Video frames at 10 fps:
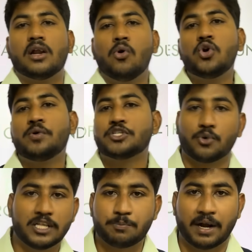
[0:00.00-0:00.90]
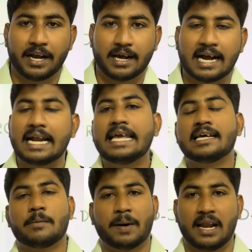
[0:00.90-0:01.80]
ரவுண்ட் ஒன் ஸ்டூடெண்ட்ஸ் பண்ணிட்டாங்க
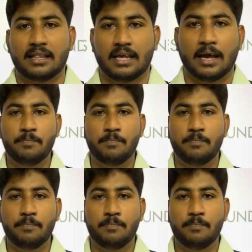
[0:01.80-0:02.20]
நீங்கள் அதை பண்ணாதீங்க